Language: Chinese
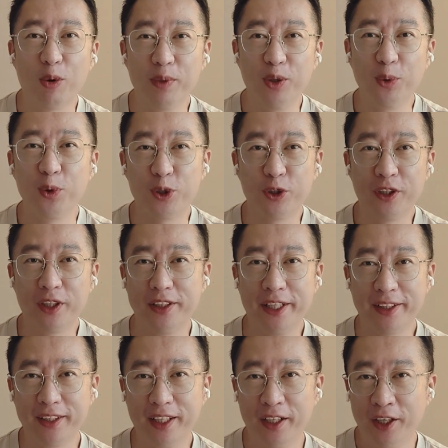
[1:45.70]
那我们录制的
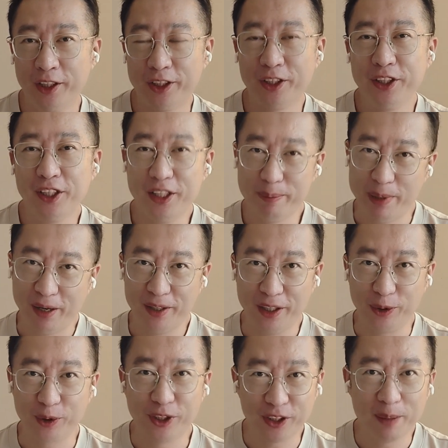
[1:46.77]
这个声音里边
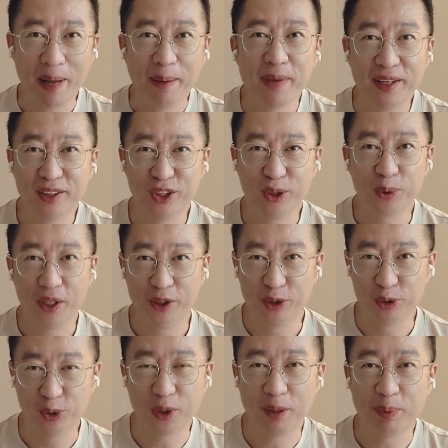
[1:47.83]
呢有磕磕绊绊的情况，
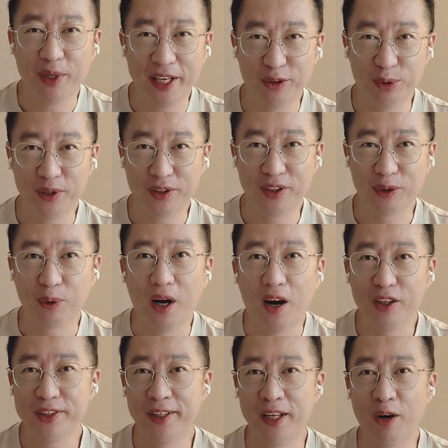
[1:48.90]
有说的不连续的情况，
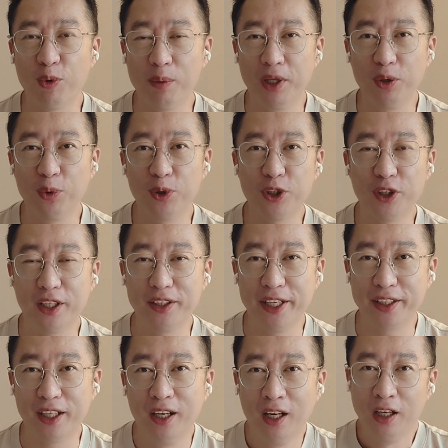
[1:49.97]
而且呢我们录制的
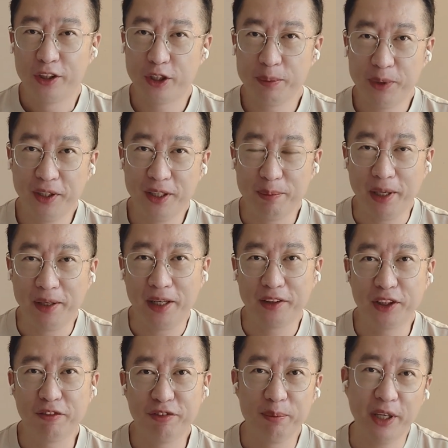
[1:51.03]
这个视频里边呢
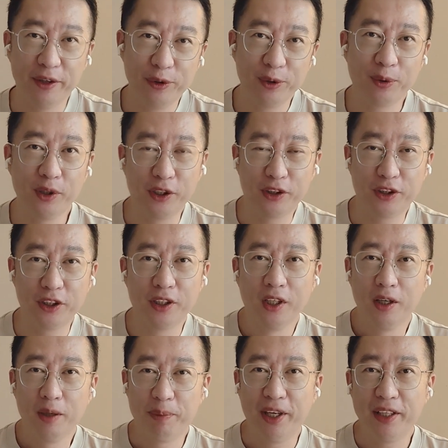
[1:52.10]
这个分辨率或者是
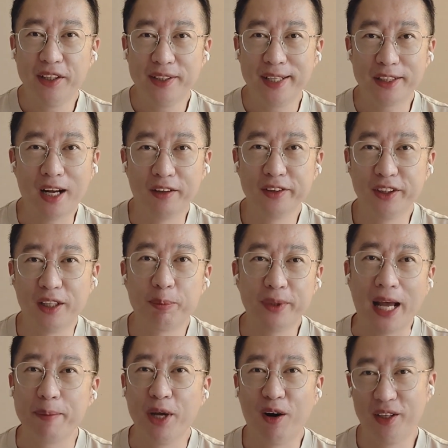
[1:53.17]
别的一些场景呢不
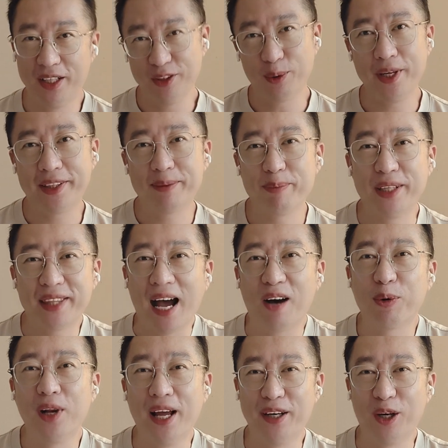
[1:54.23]
达标，那就会被打
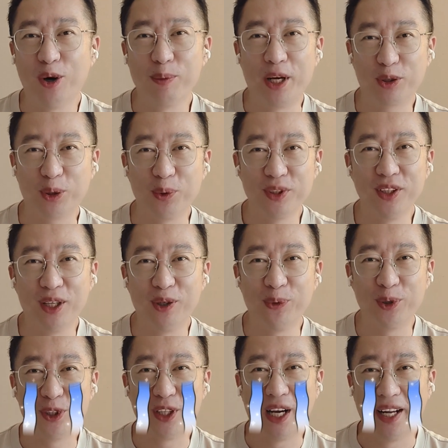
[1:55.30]
回来，然后我们要重新的
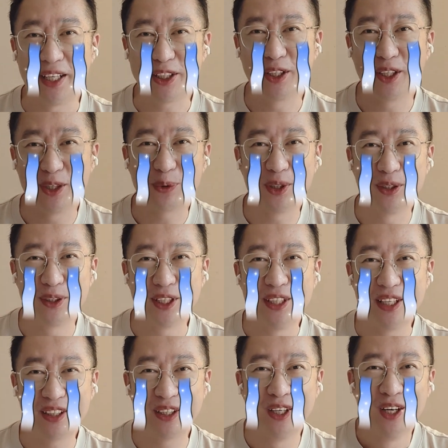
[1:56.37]
录制啊。那整个的过程真
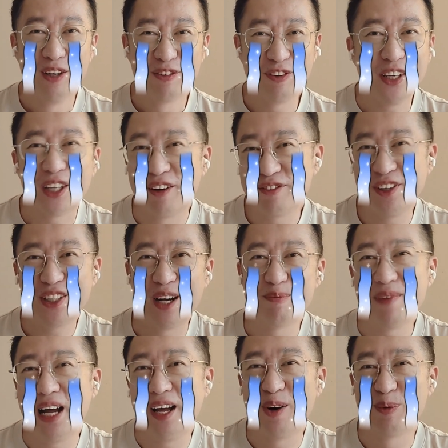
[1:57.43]
的是非常非
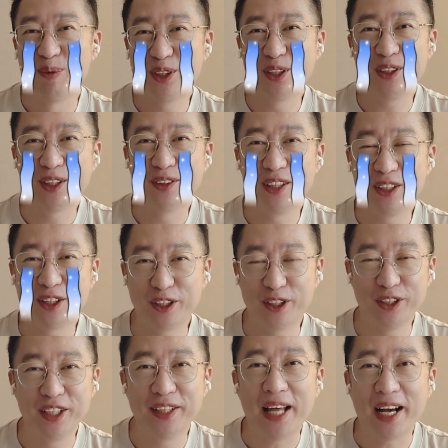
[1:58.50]
常慢啊，我们生成的这个
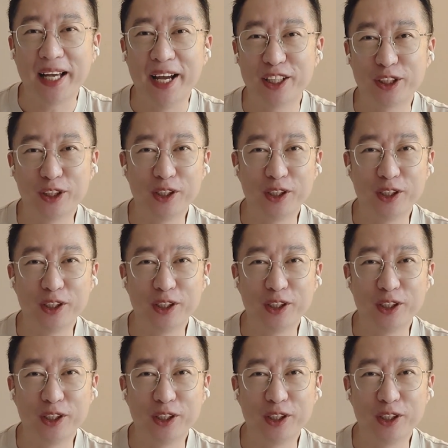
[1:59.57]
时间大概